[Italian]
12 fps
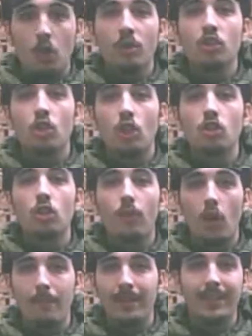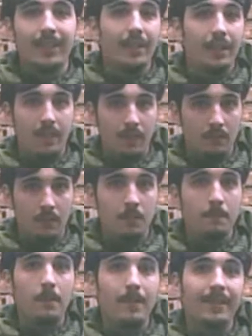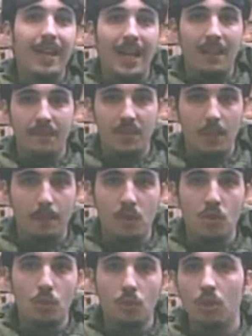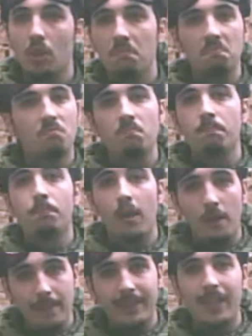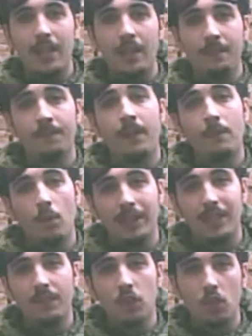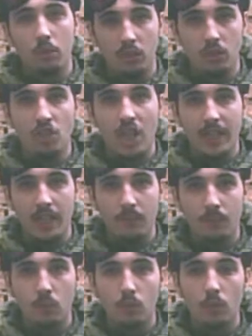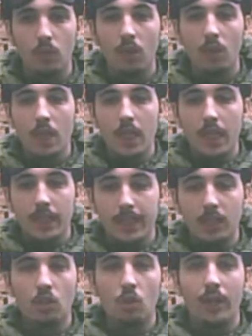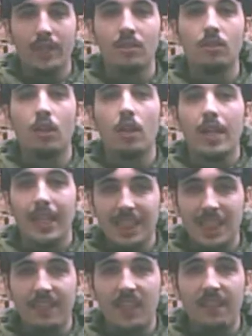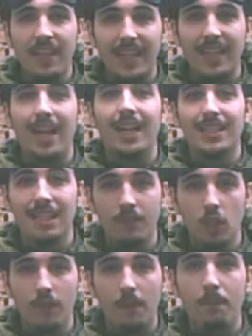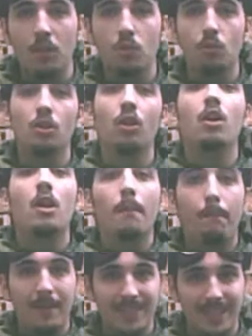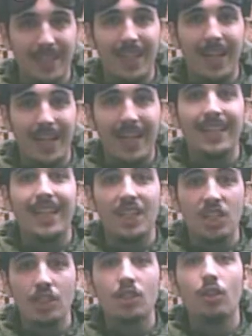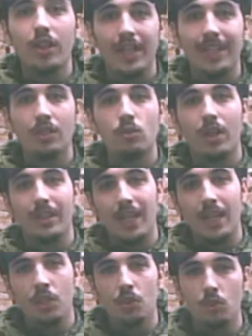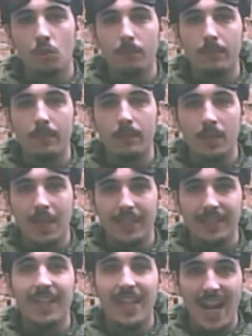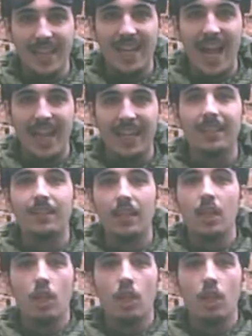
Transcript: che questo nostro format eh, sperimentale vi sia piaciuto, probabilmente faremo altri video di questo genere in futuro. Detto questo, iscrivetevi al canale se il video vi è piaciuto, passate dalla Lega dei Recensori e dal suo canale YouTube. Daniele De Like It,